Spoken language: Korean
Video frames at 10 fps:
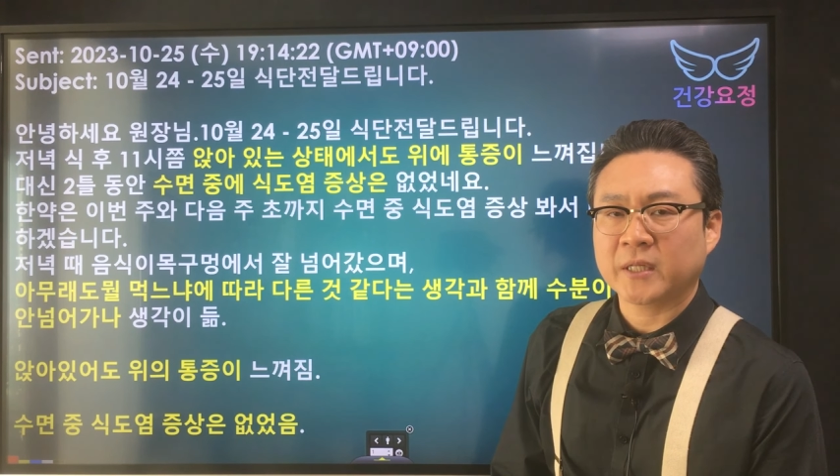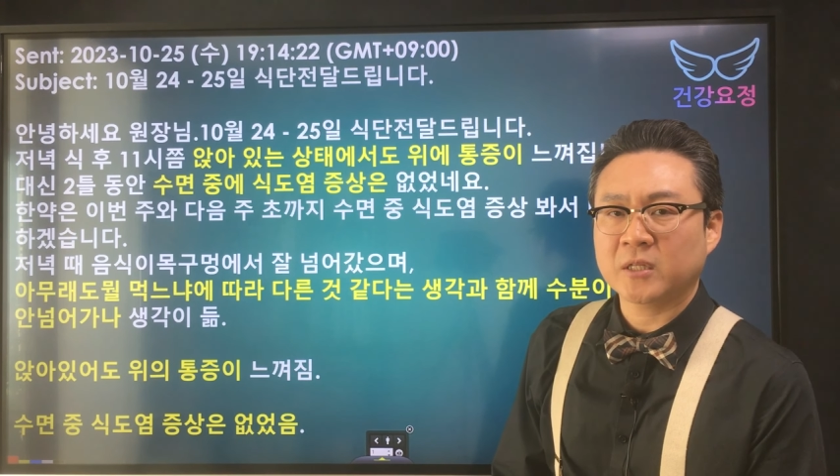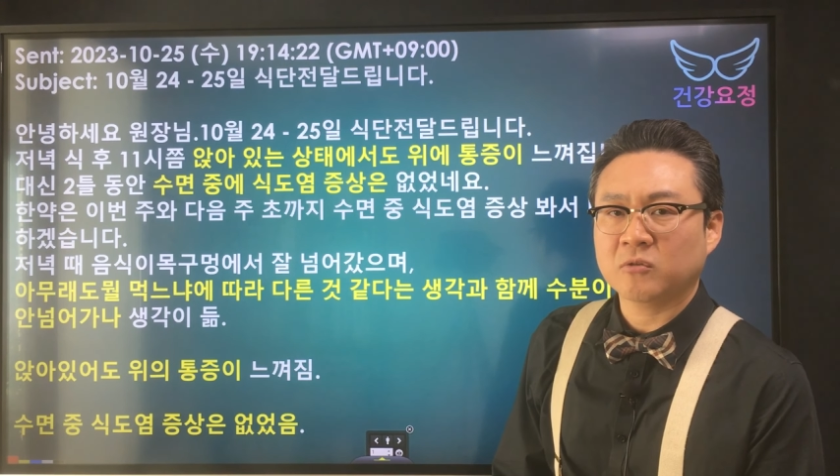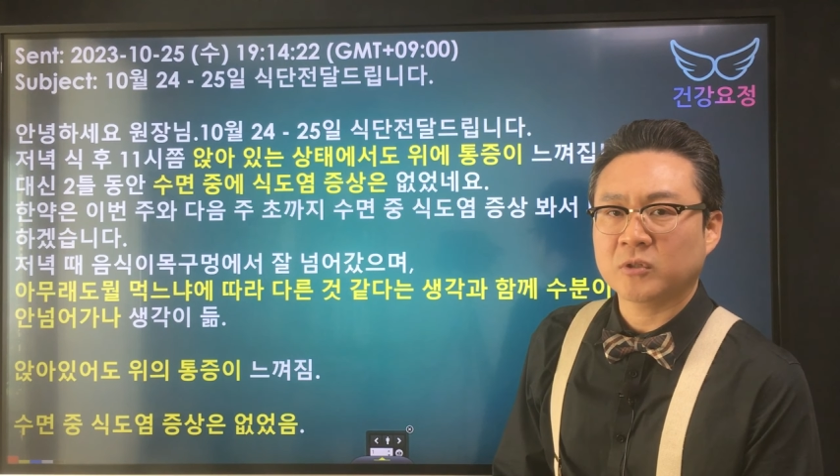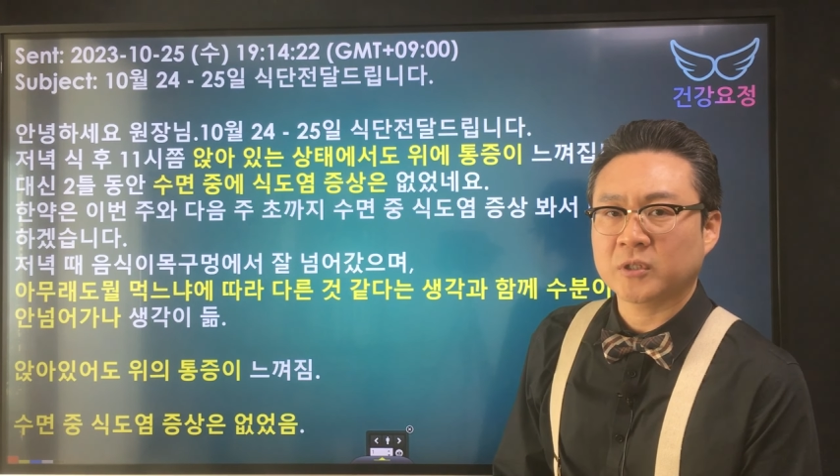
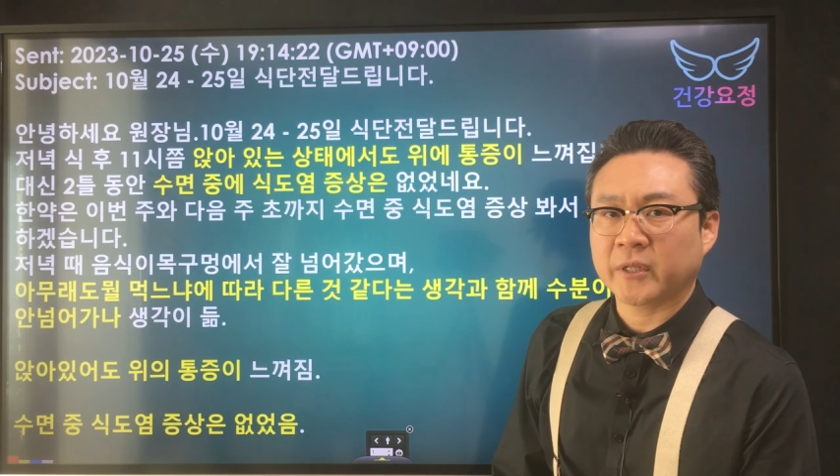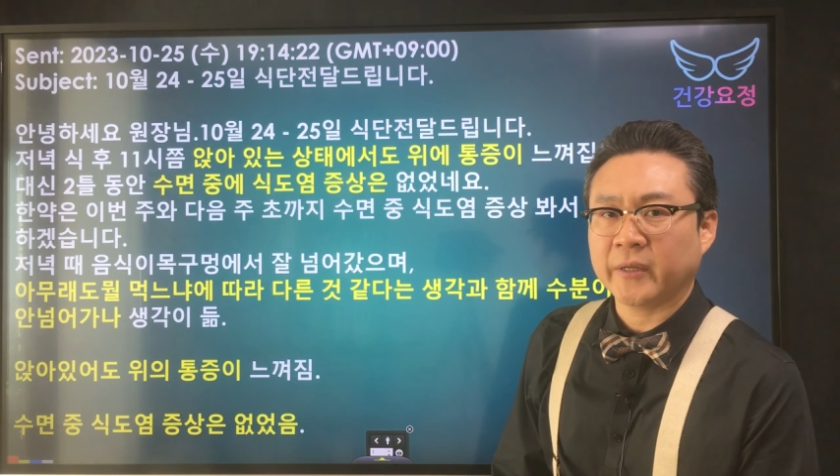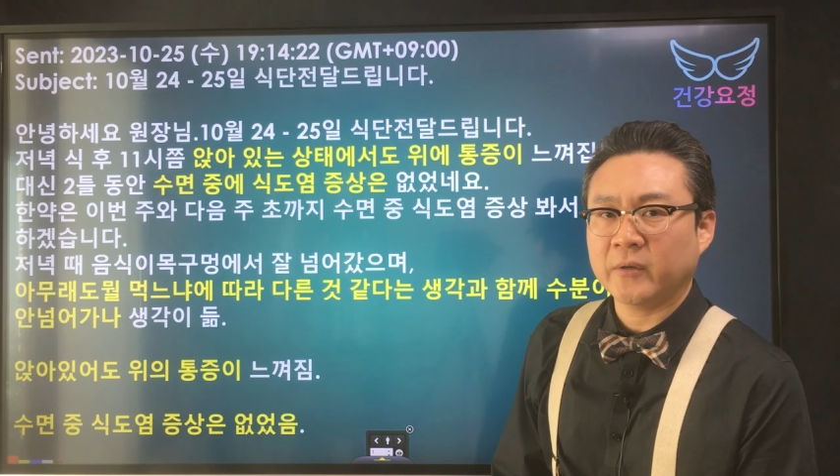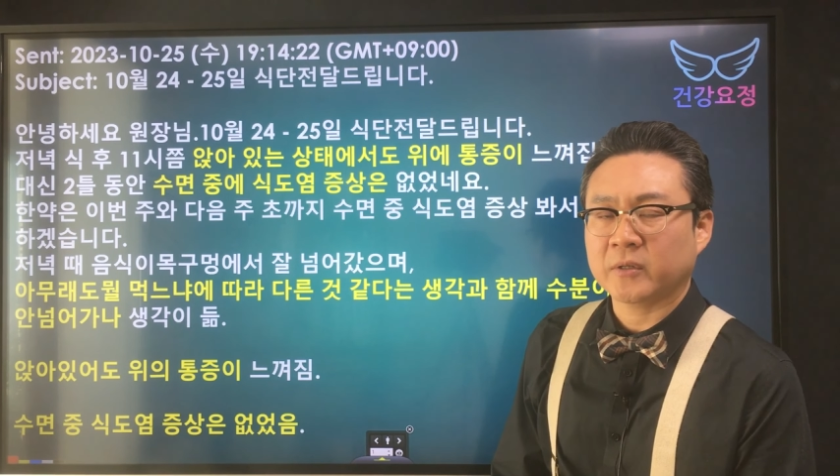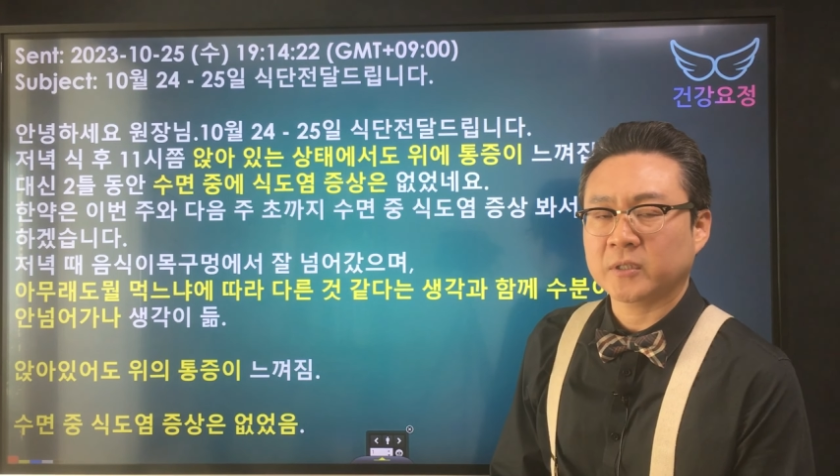해드리고
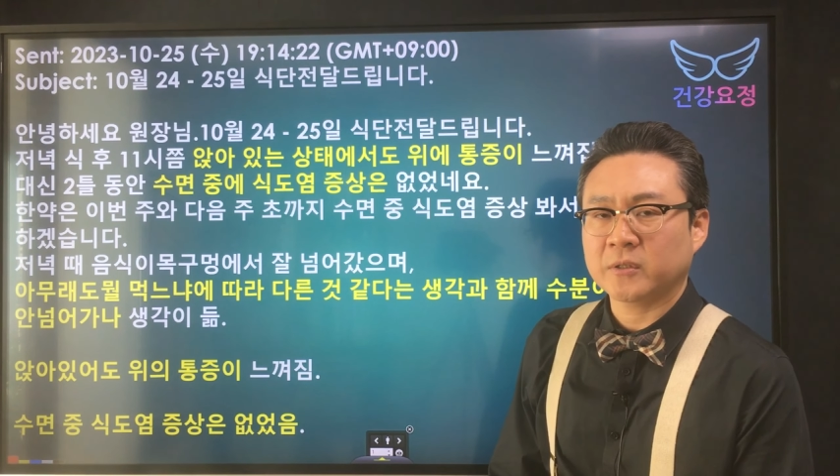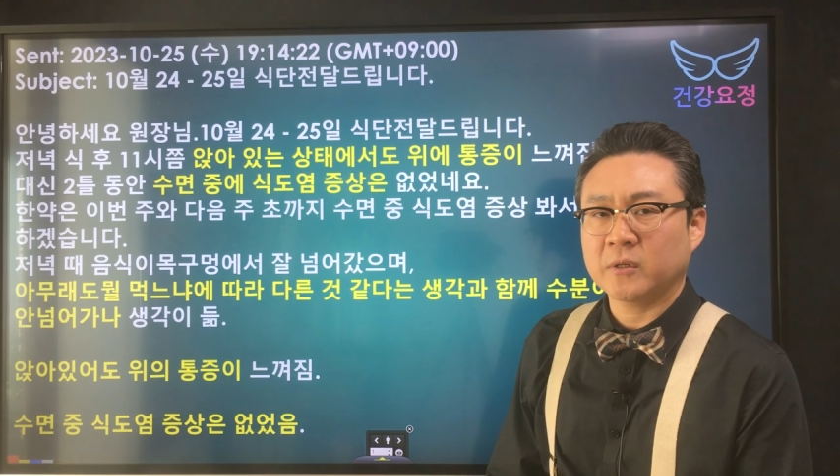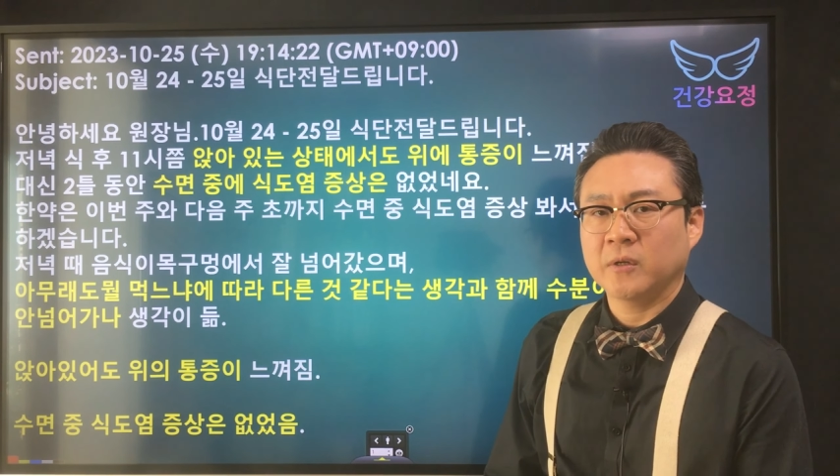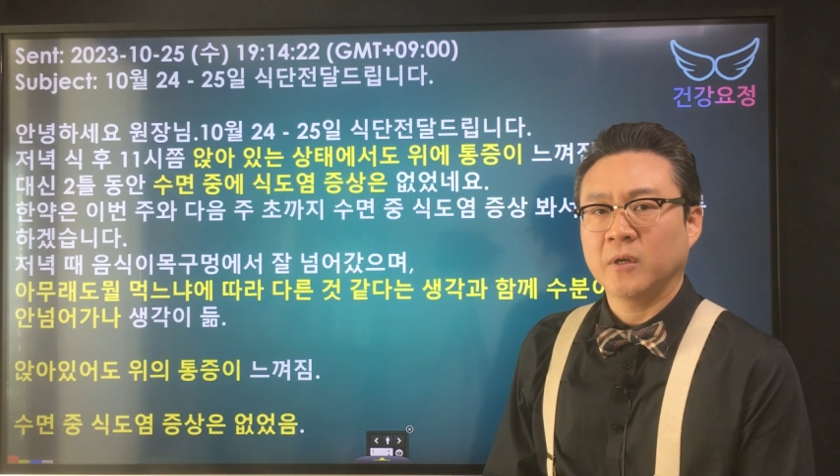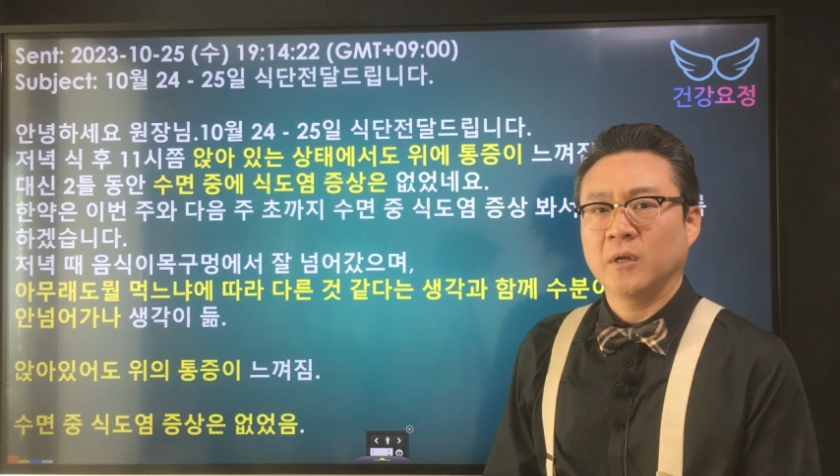있는데요 그래서